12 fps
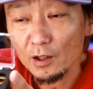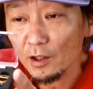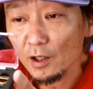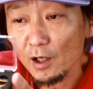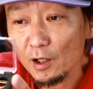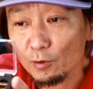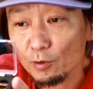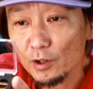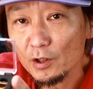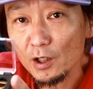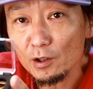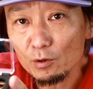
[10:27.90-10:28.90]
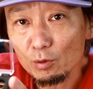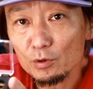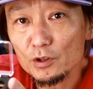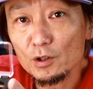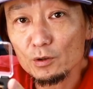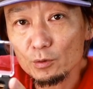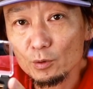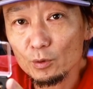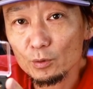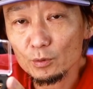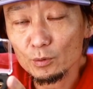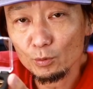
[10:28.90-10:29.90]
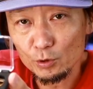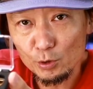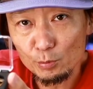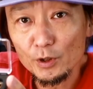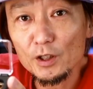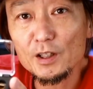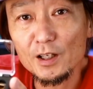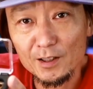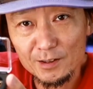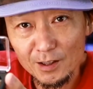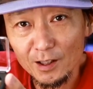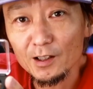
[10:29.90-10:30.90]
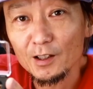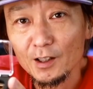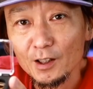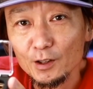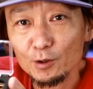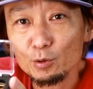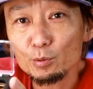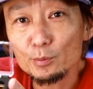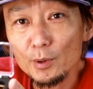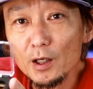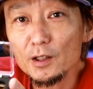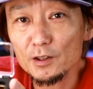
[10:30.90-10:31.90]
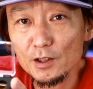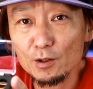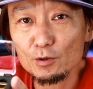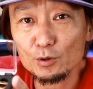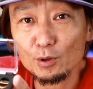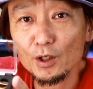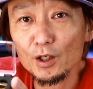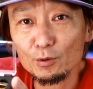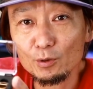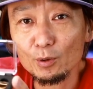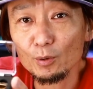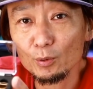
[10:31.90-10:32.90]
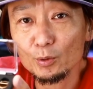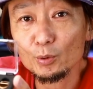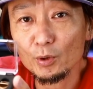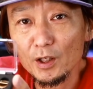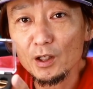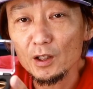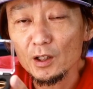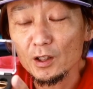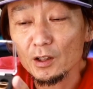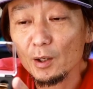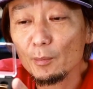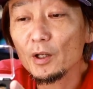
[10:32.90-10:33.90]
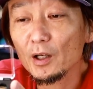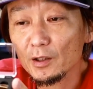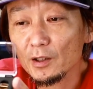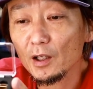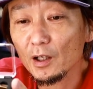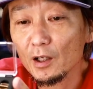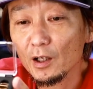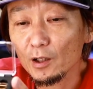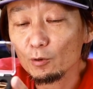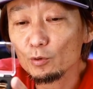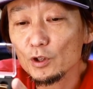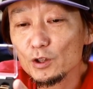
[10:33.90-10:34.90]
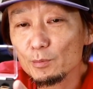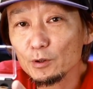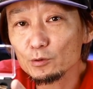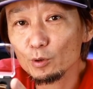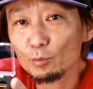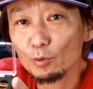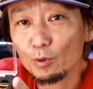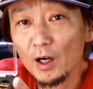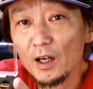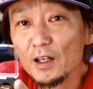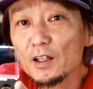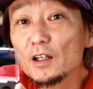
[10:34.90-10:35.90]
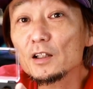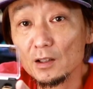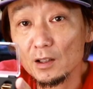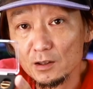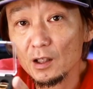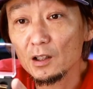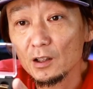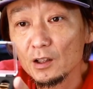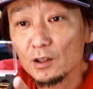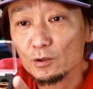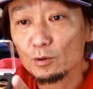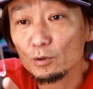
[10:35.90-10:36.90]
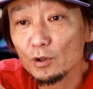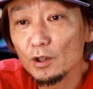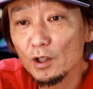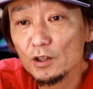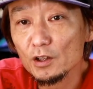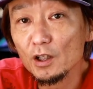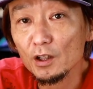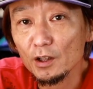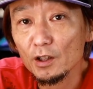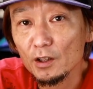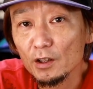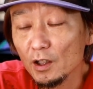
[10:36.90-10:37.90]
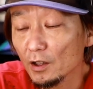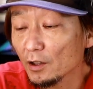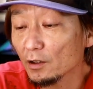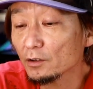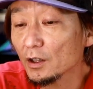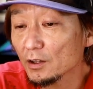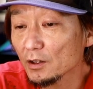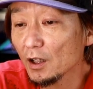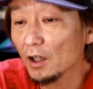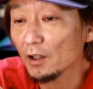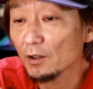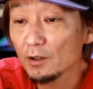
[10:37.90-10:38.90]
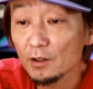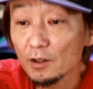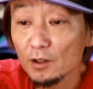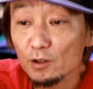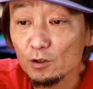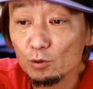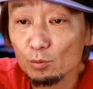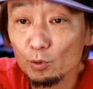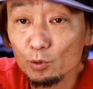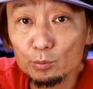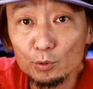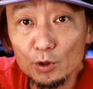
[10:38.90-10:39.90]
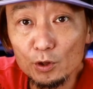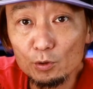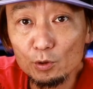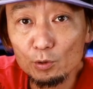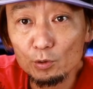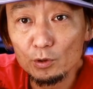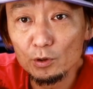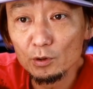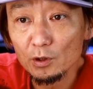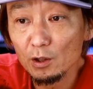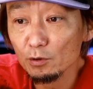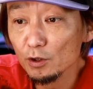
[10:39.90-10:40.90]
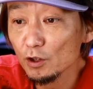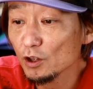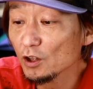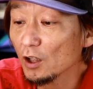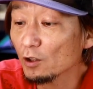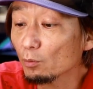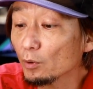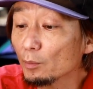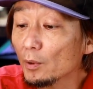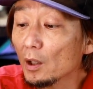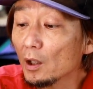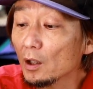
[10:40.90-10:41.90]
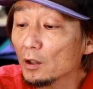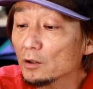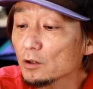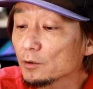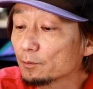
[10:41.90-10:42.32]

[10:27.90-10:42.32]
あの1回飛んじゃうとどうしようもないじゃないですか飛ぶ前にチェックしとかないと本当はねダメなんで飛んでしまうともう帰れないじゃないですかそこだけはしっかりねやってくださいちょっと僕もねそれを確認したいと思います